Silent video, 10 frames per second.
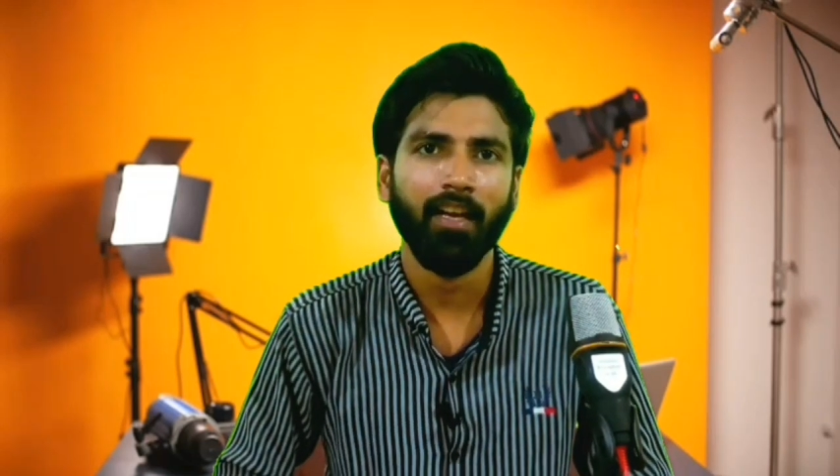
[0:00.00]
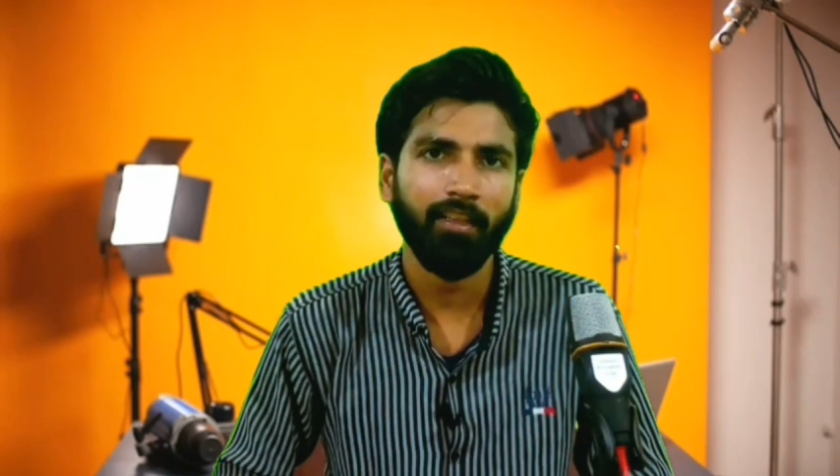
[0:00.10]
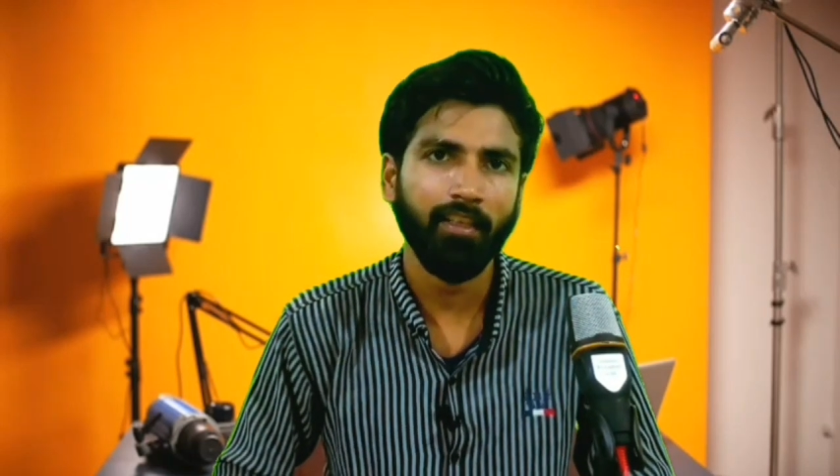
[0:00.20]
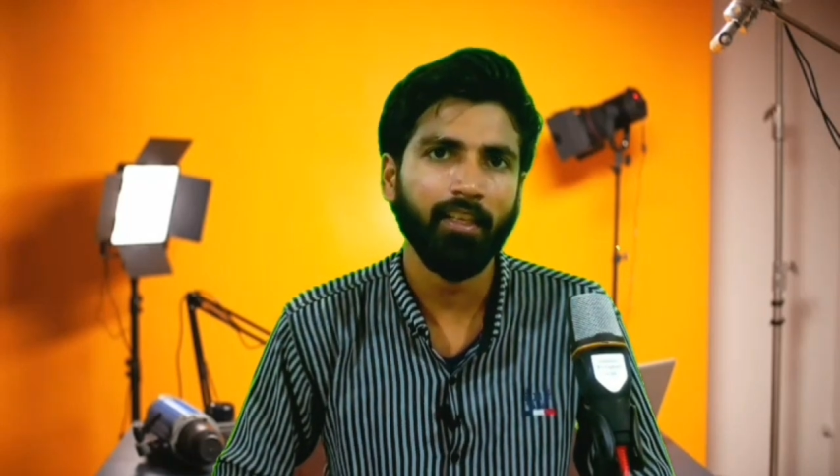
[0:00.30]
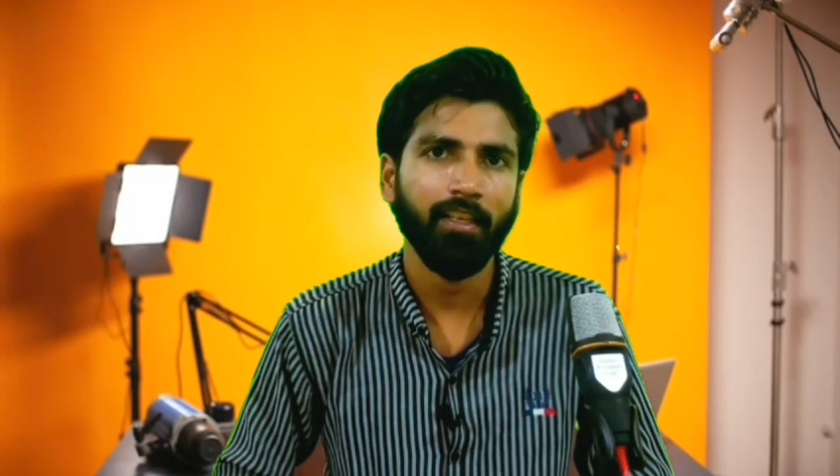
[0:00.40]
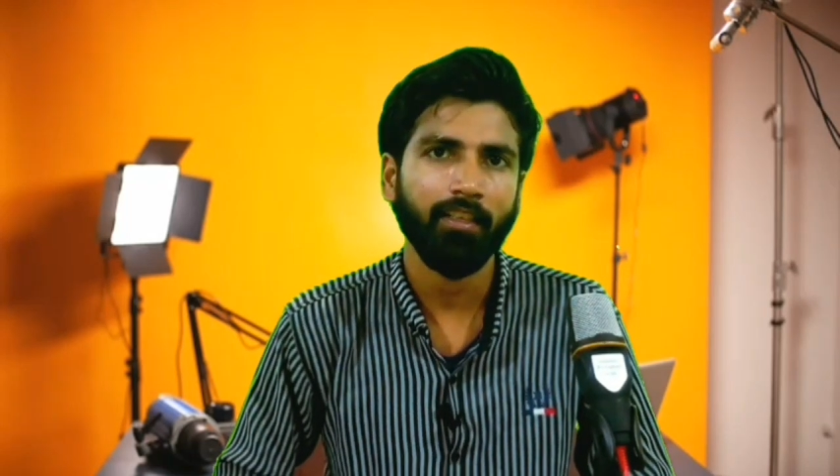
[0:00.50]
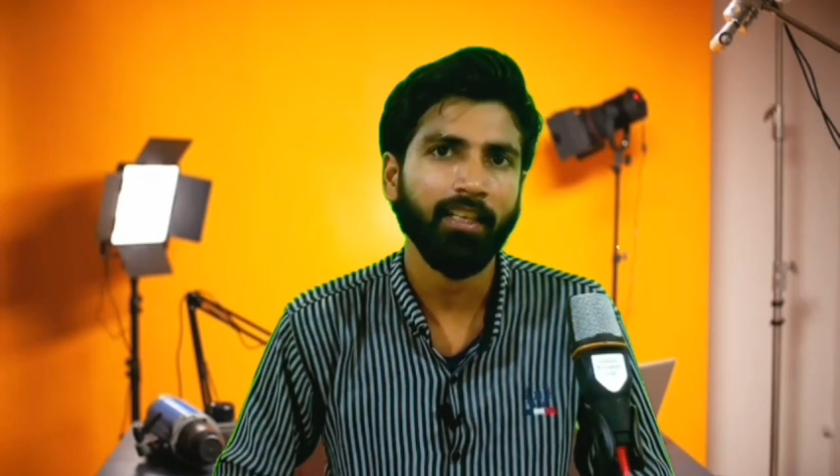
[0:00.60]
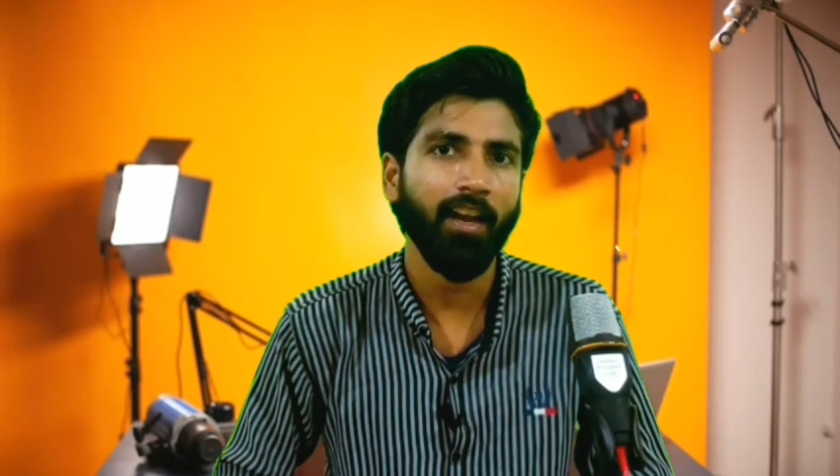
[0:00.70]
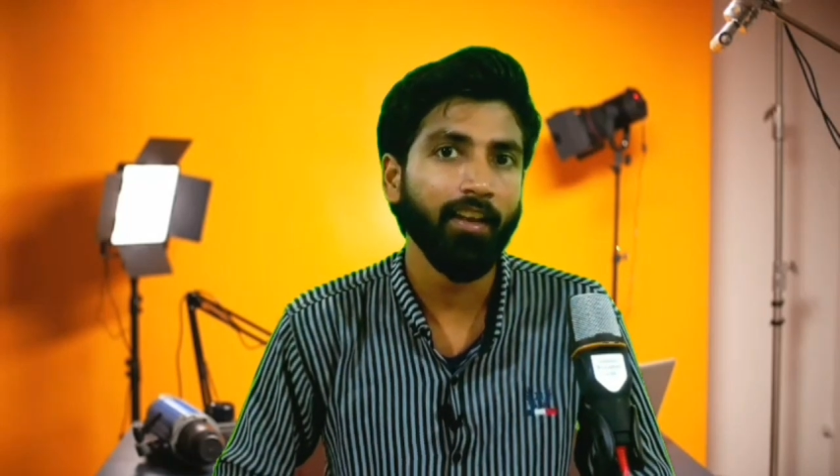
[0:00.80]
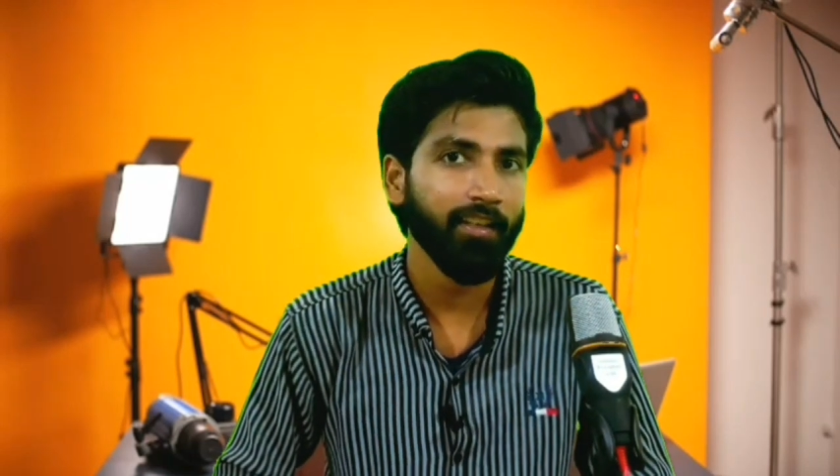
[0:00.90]
जान दे दी
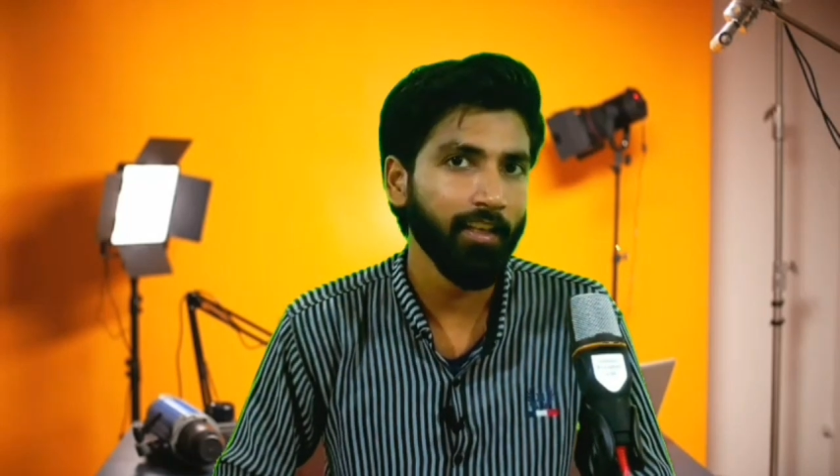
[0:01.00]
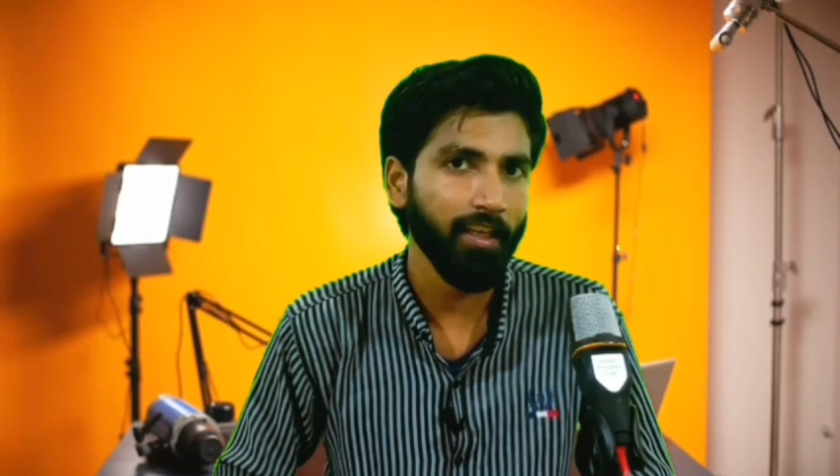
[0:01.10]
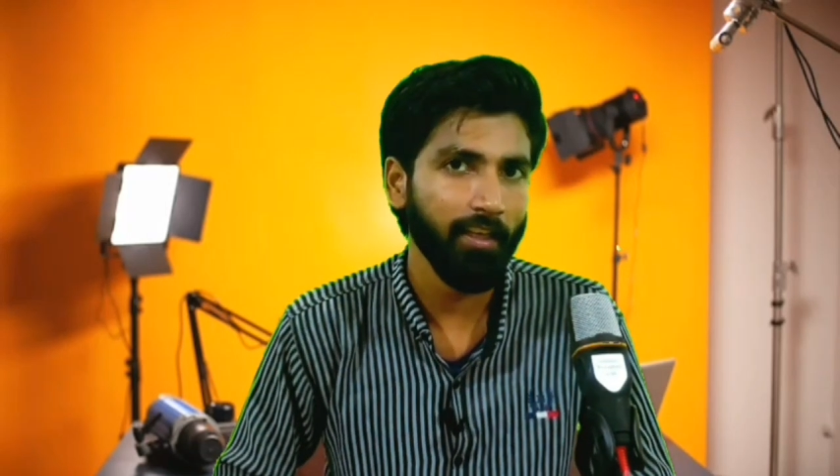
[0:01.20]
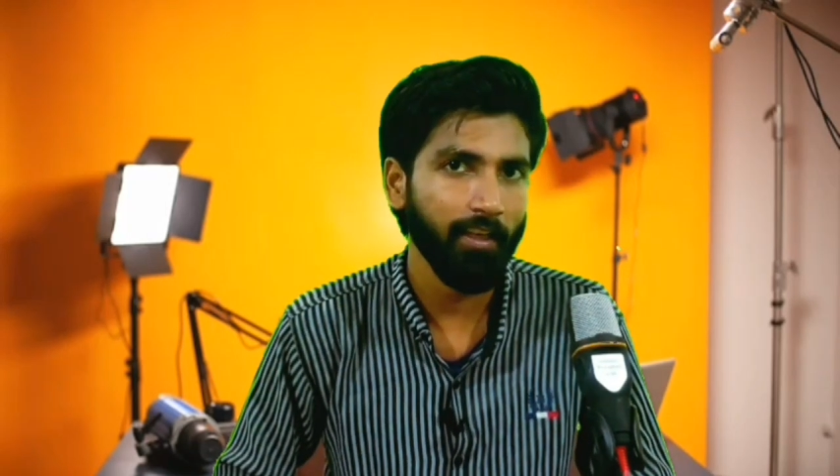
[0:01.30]
क्या ये